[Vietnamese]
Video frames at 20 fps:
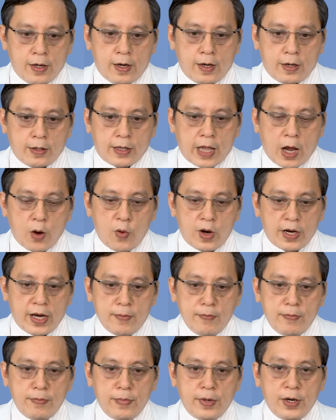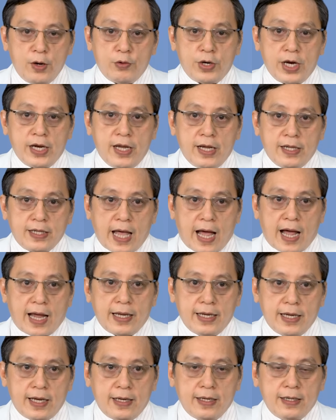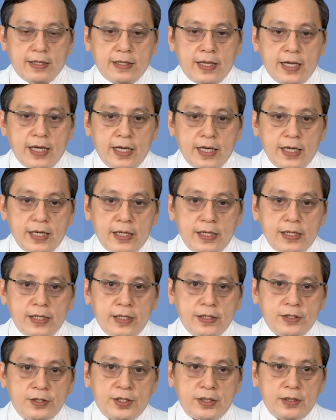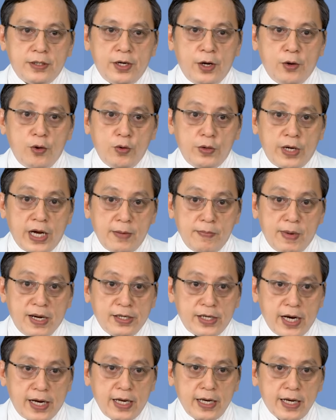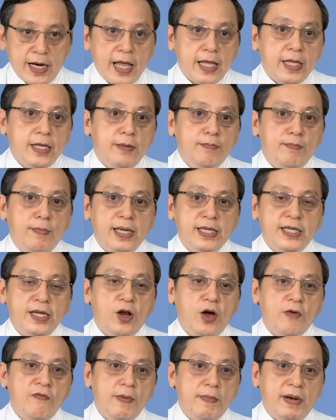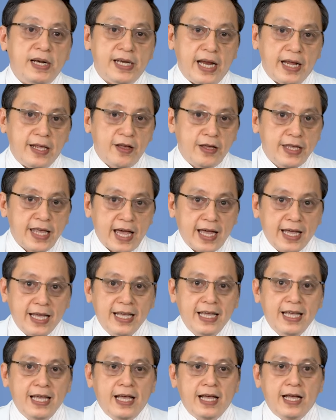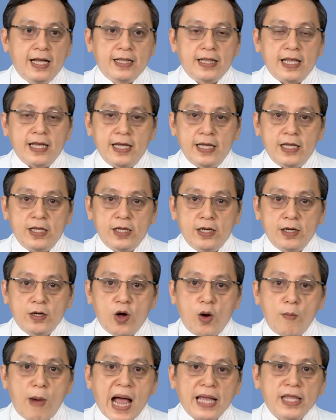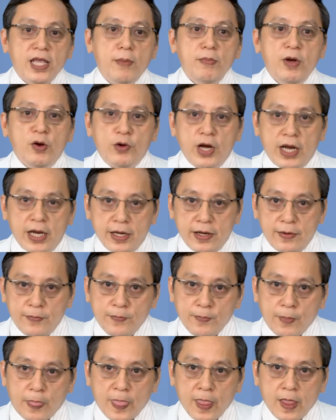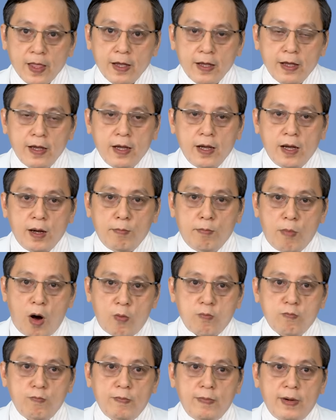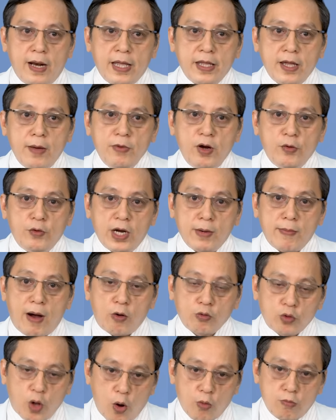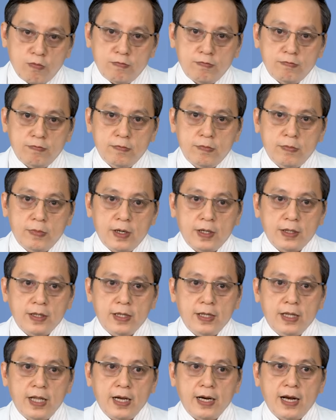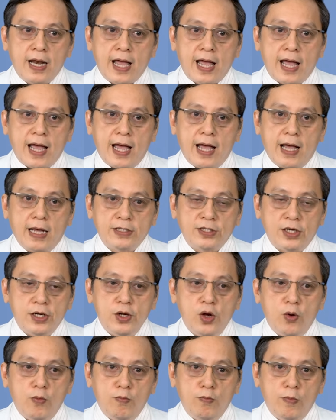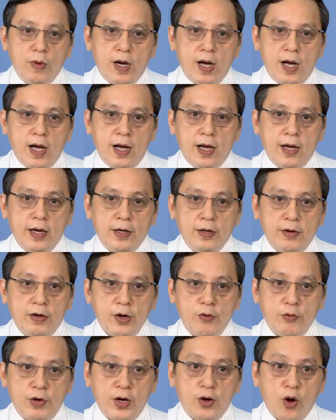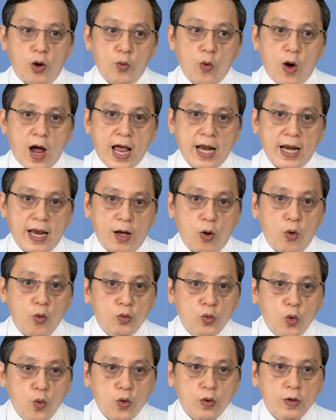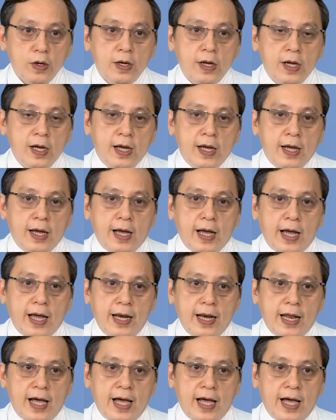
à, theo quan điểm mà điều trị hiện tại thì điều trị bệnh trĩ đây mình chỉ nói về bệnh trĩ thôi nha thì có ba nhóm điều trị yeah. Dạ. một là nhóm điều trị bảo tồn tức là sử dụng uh, điều trị nội khoa là uống thuốc hay